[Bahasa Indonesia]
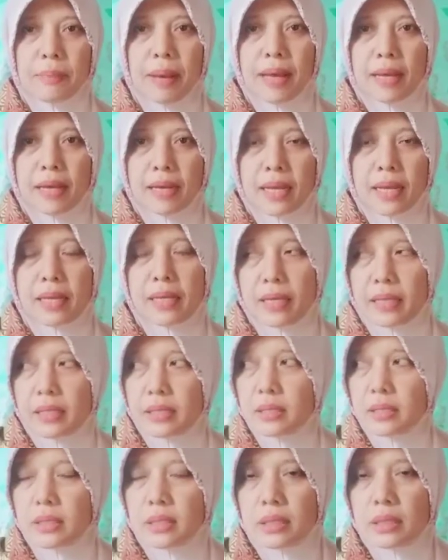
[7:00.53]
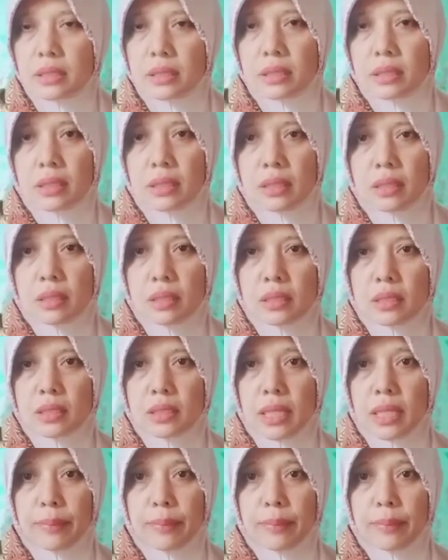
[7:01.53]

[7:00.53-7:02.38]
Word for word: parah ya di sini di